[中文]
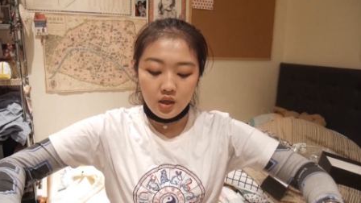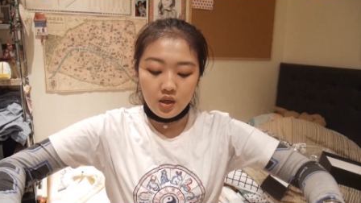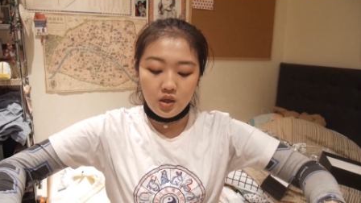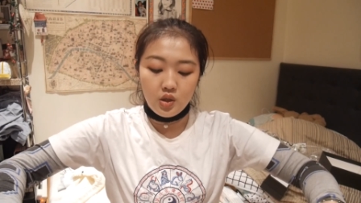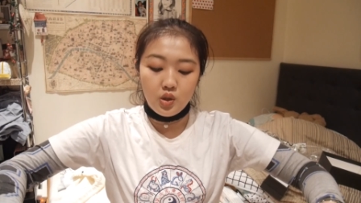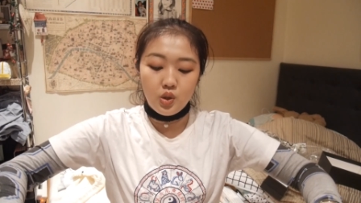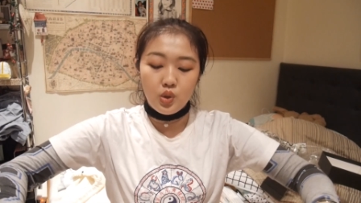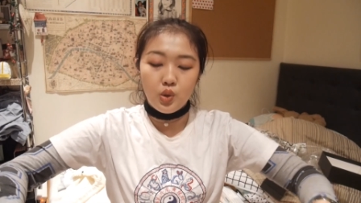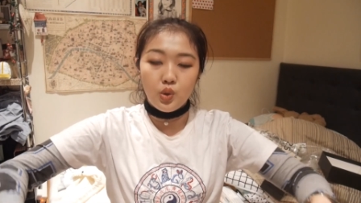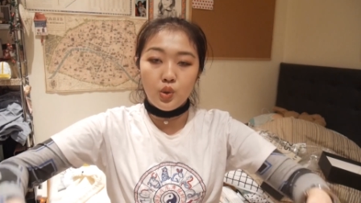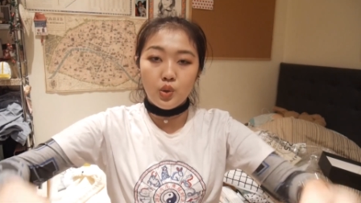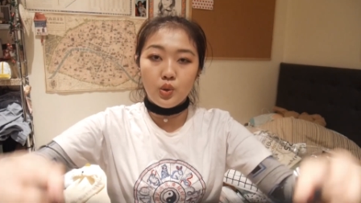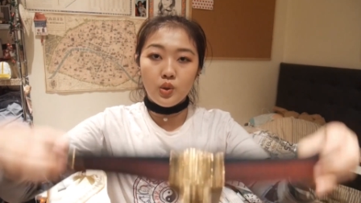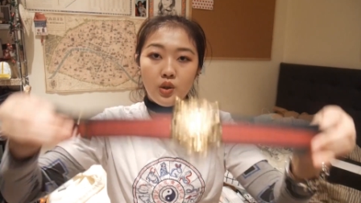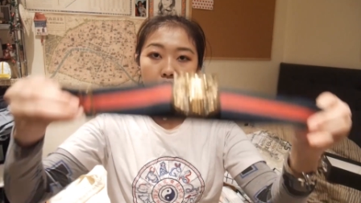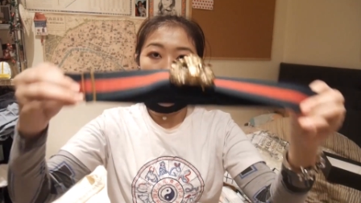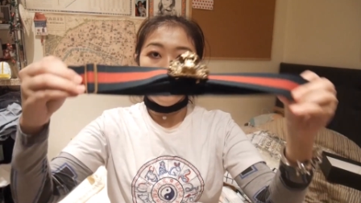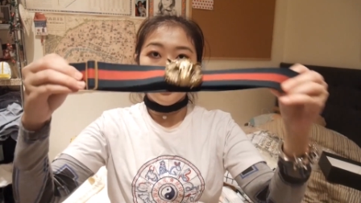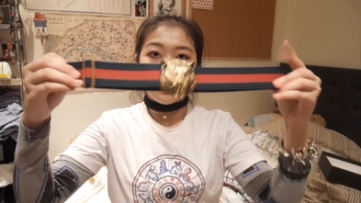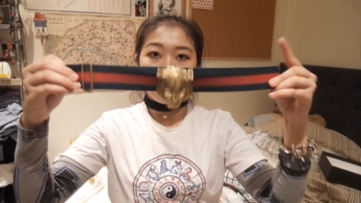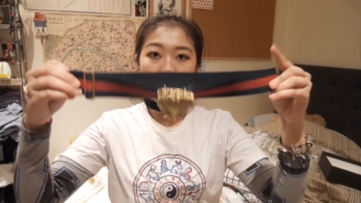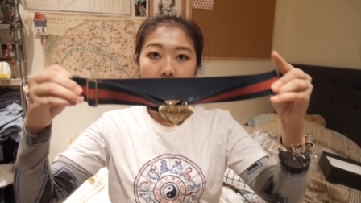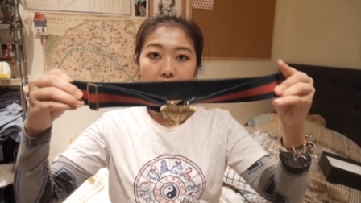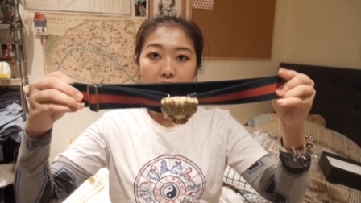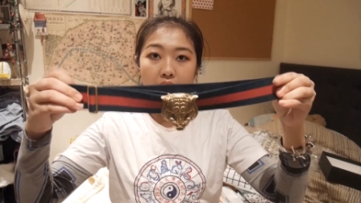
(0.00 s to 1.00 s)
然后
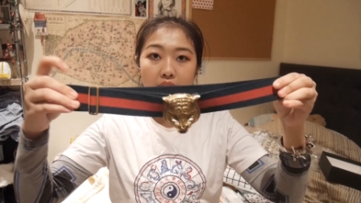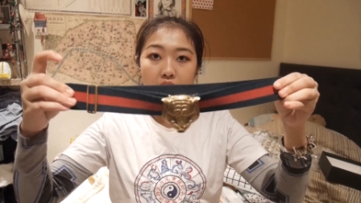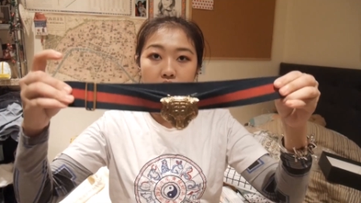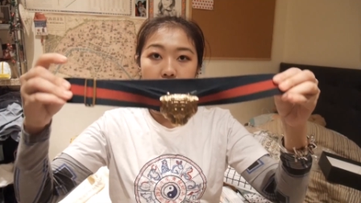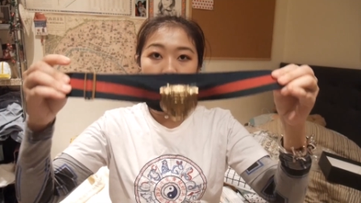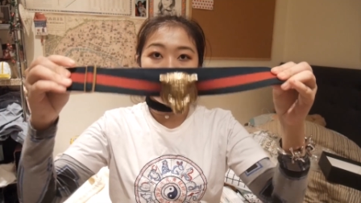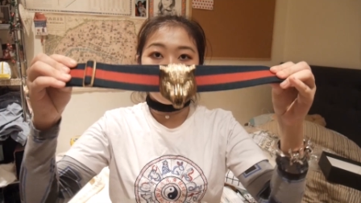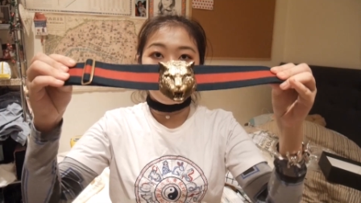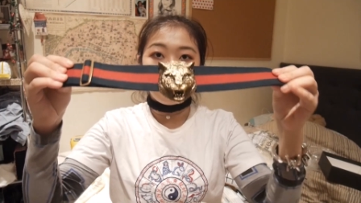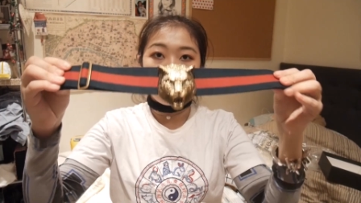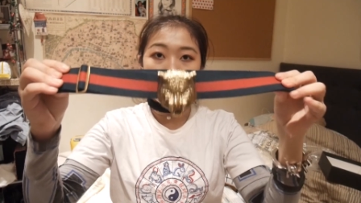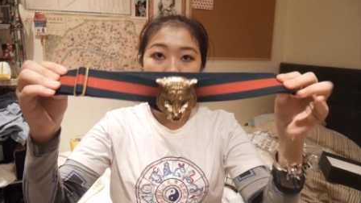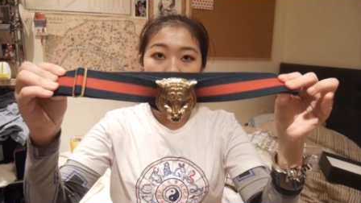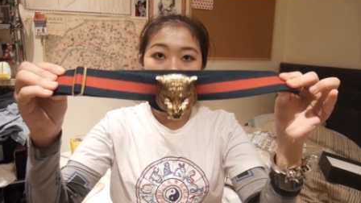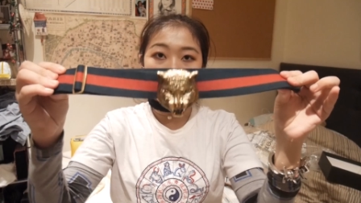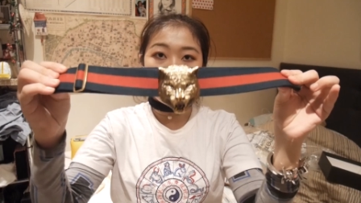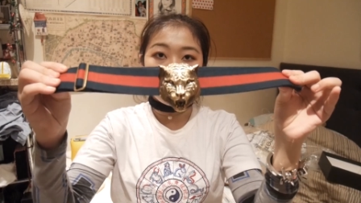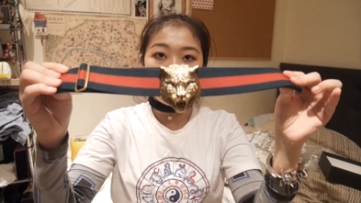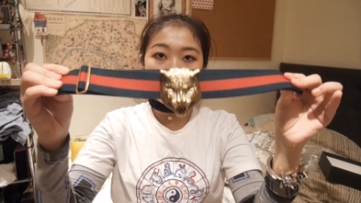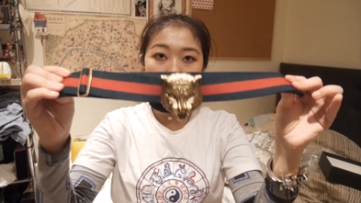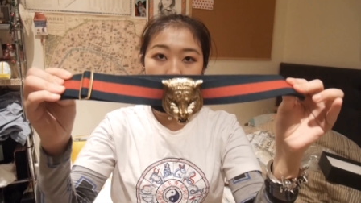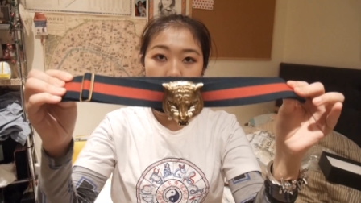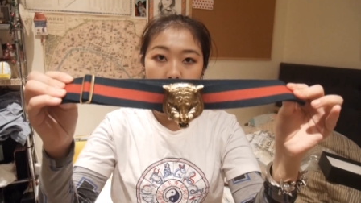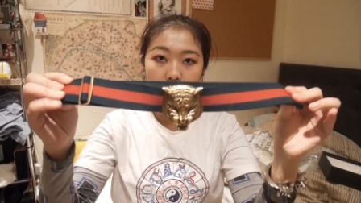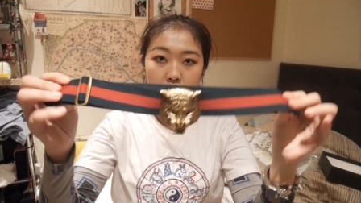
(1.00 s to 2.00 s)
它正面
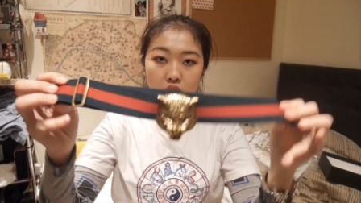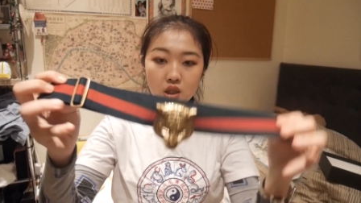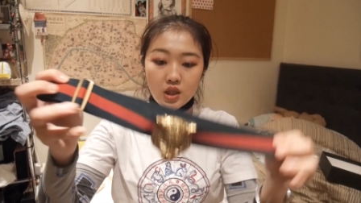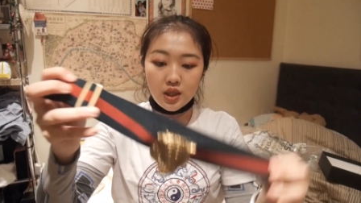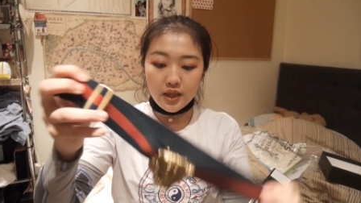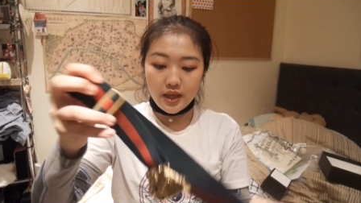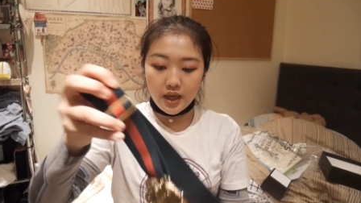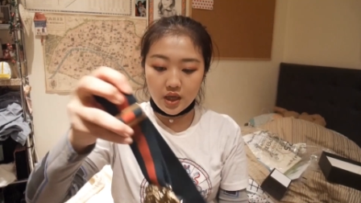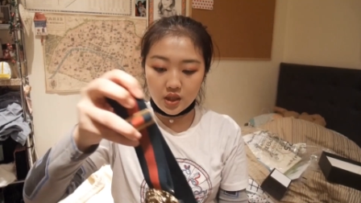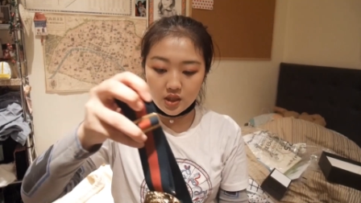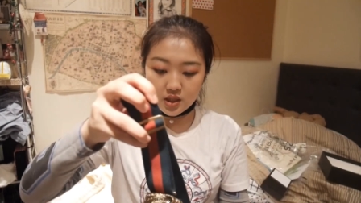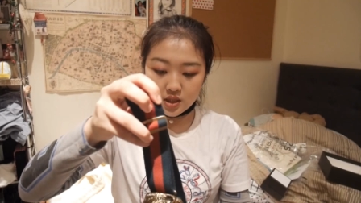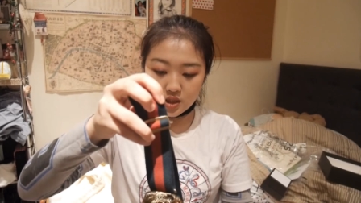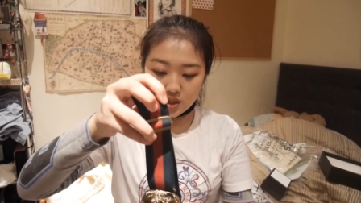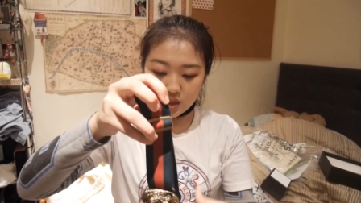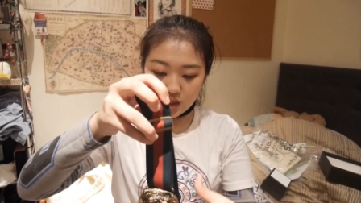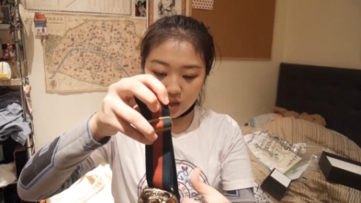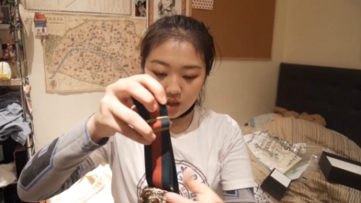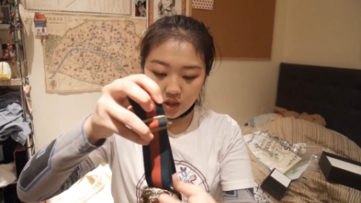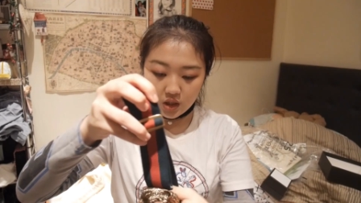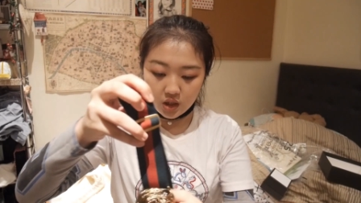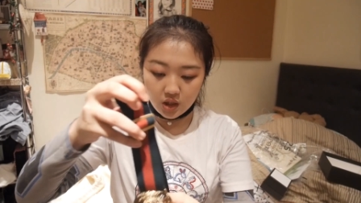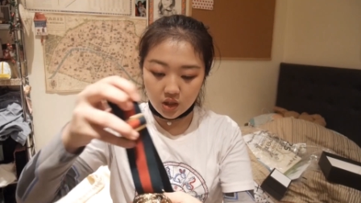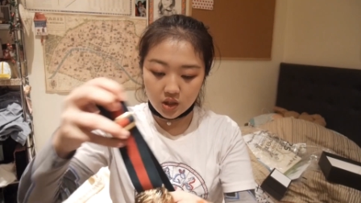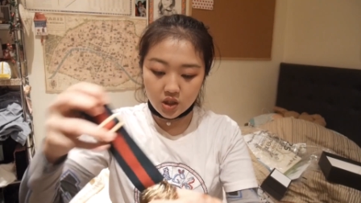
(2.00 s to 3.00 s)
是这个样子
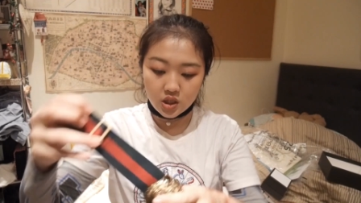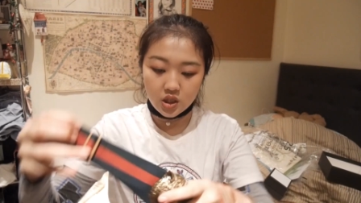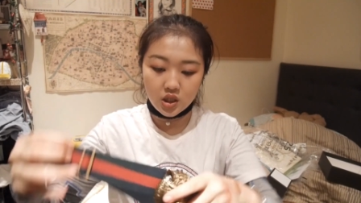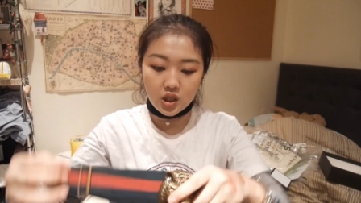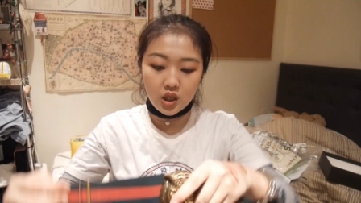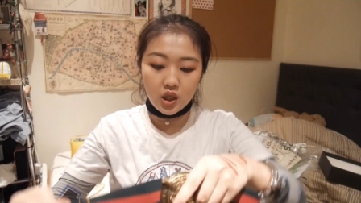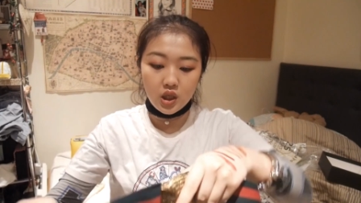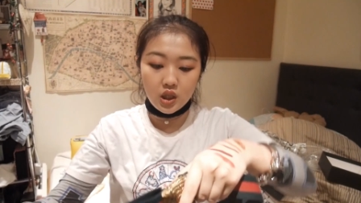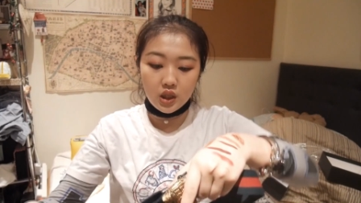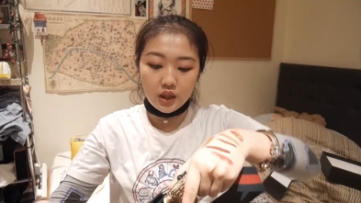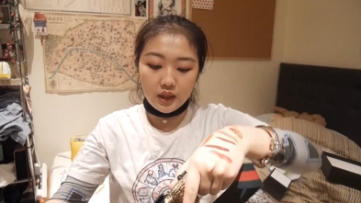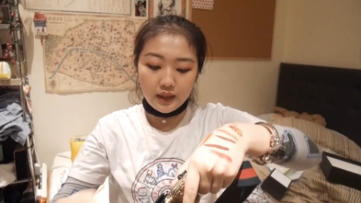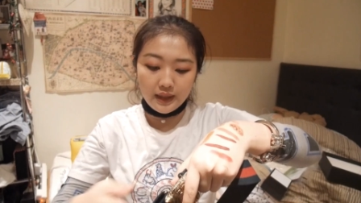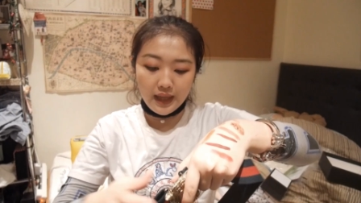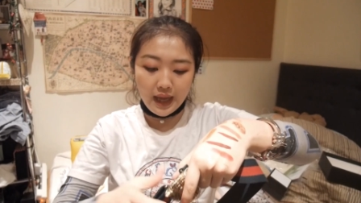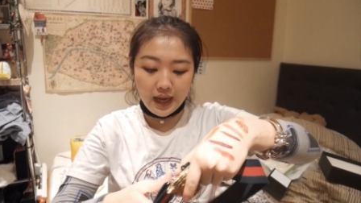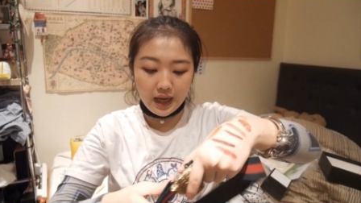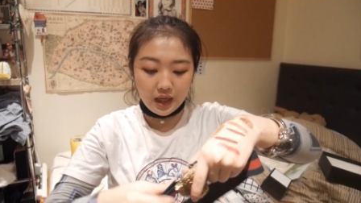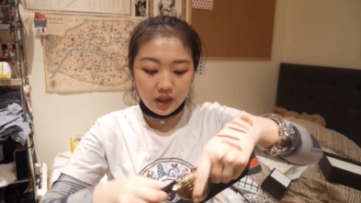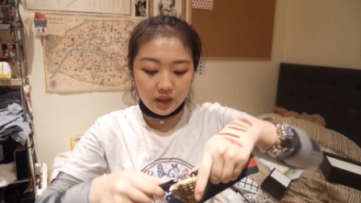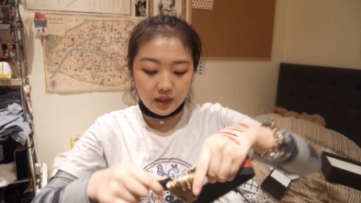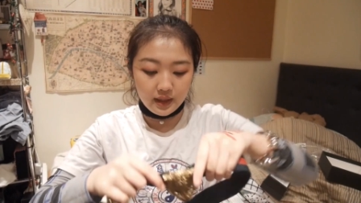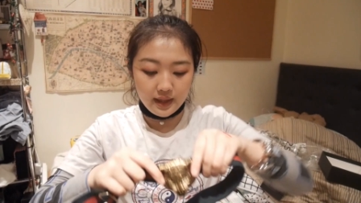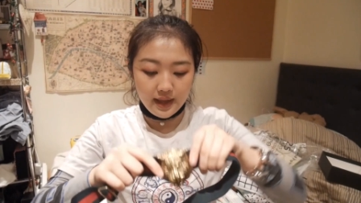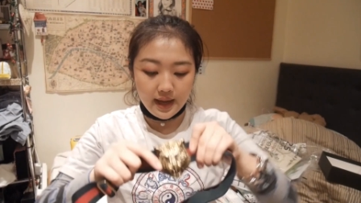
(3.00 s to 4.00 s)
的，是一个很
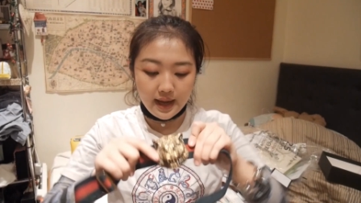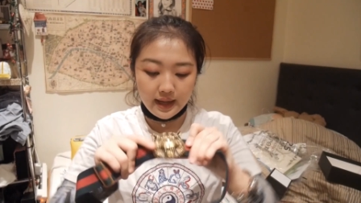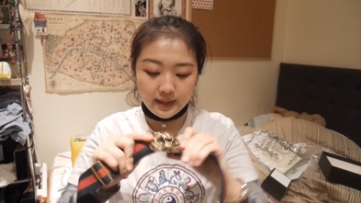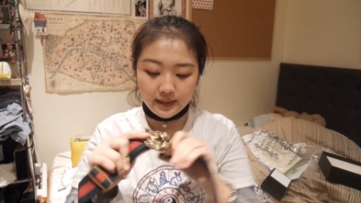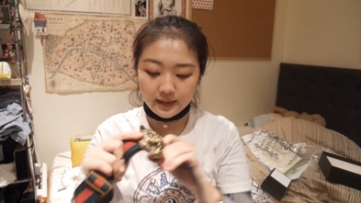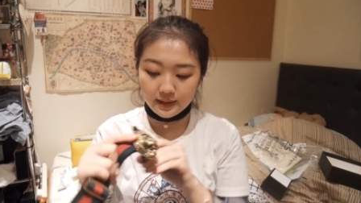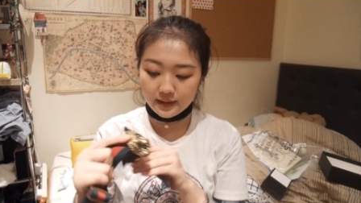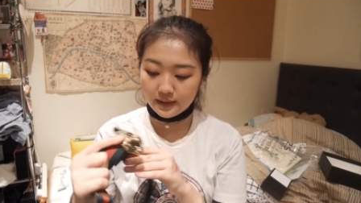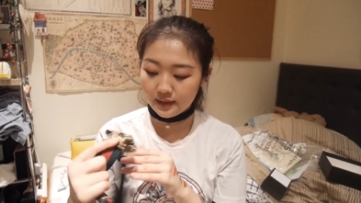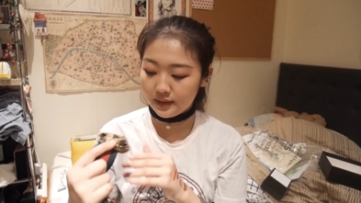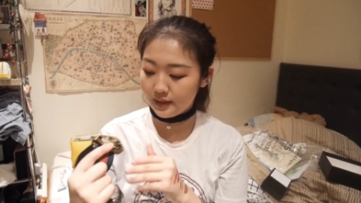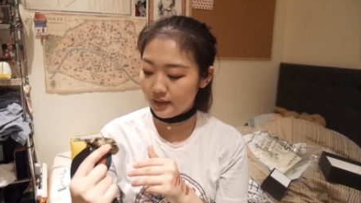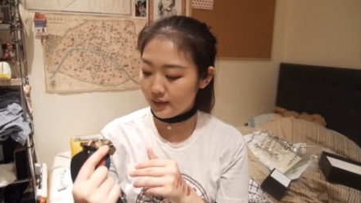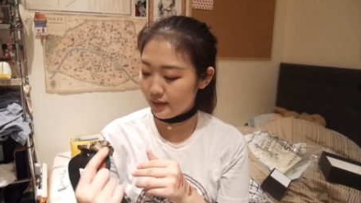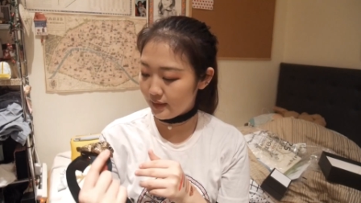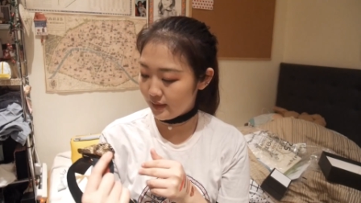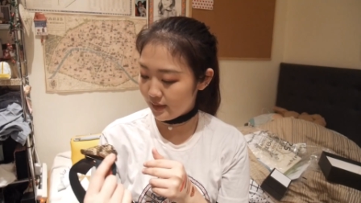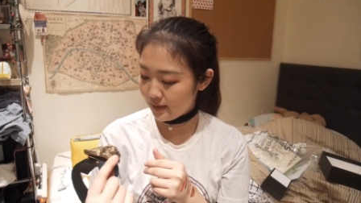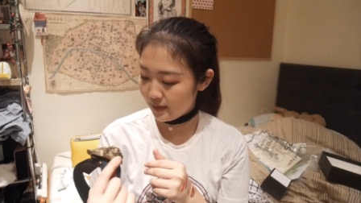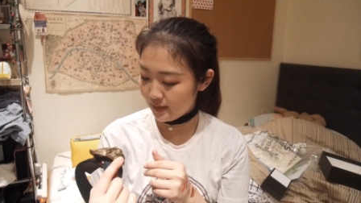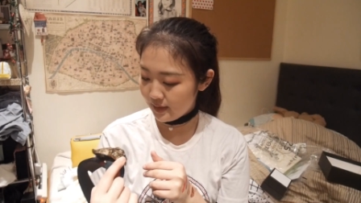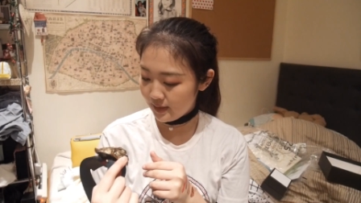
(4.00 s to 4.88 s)
大很大的